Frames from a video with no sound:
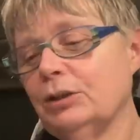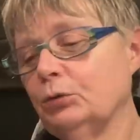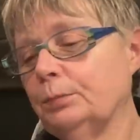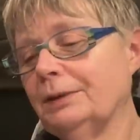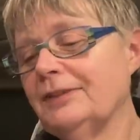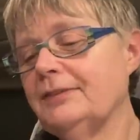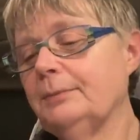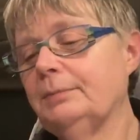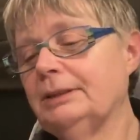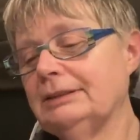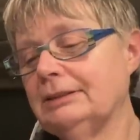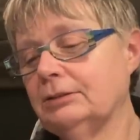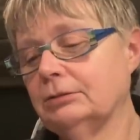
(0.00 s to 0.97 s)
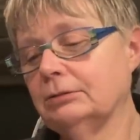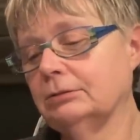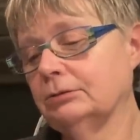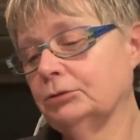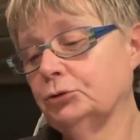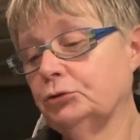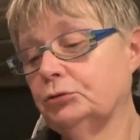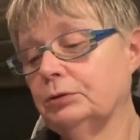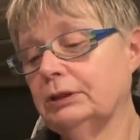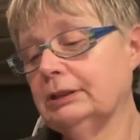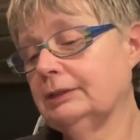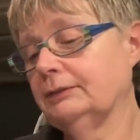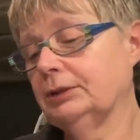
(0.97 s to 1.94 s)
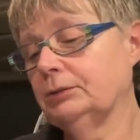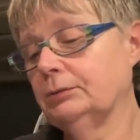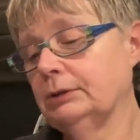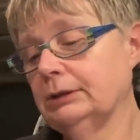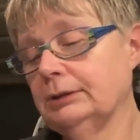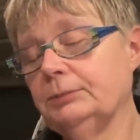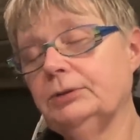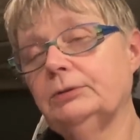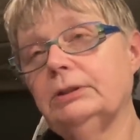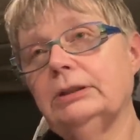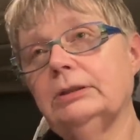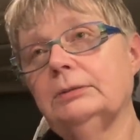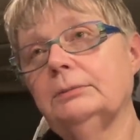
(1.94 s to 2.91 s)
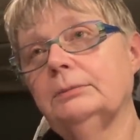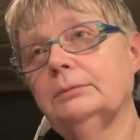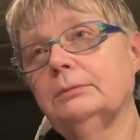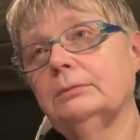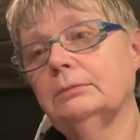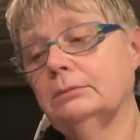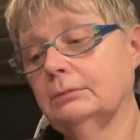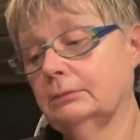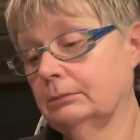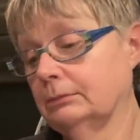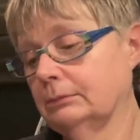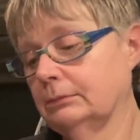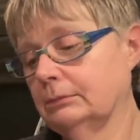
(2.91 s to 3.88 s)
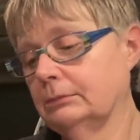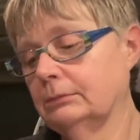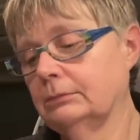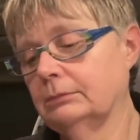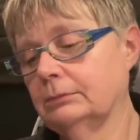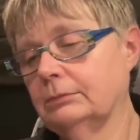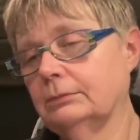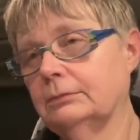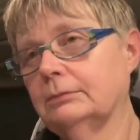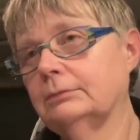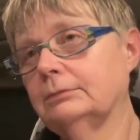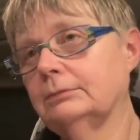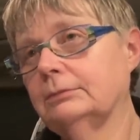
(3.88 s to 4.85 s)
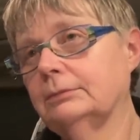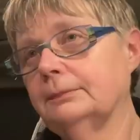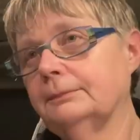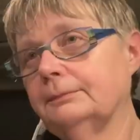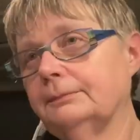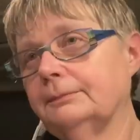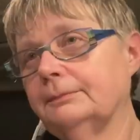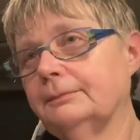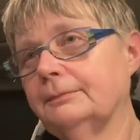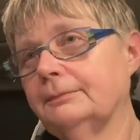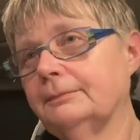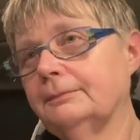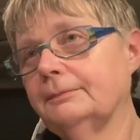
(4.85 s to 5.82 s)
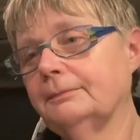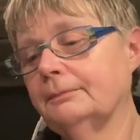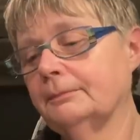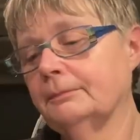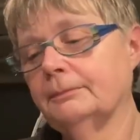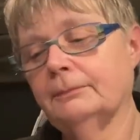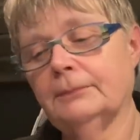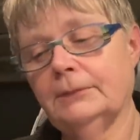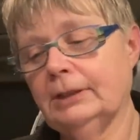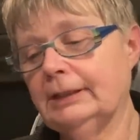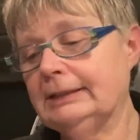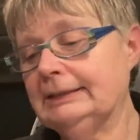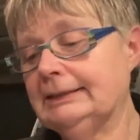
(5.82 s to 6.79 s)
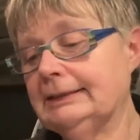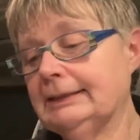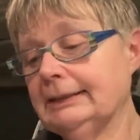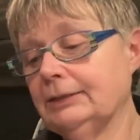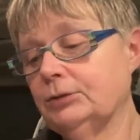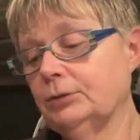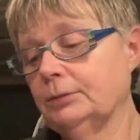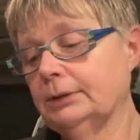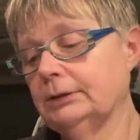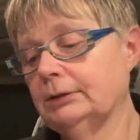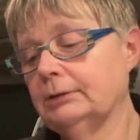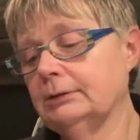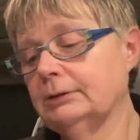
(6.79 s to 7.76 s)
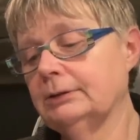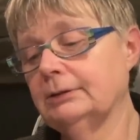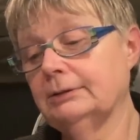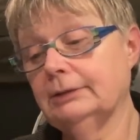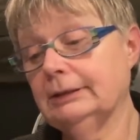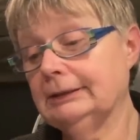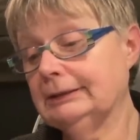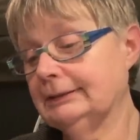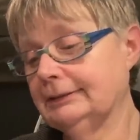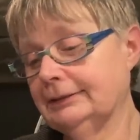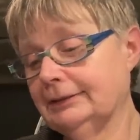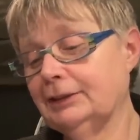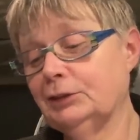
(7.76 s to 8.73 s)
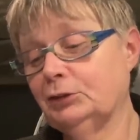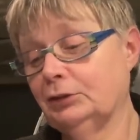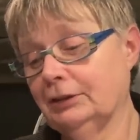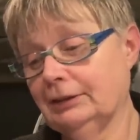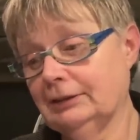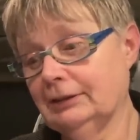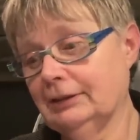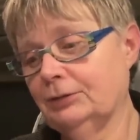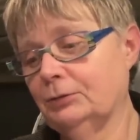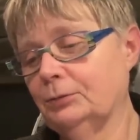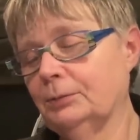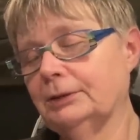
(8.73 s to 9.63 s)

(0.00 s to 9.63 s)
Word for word: Le principal, c'est que euh, je sois là avec toi. Elle improviste, et puis voilà. Et puis on passe des bons moments, on Exactement. le monde, on rigole. Exactement.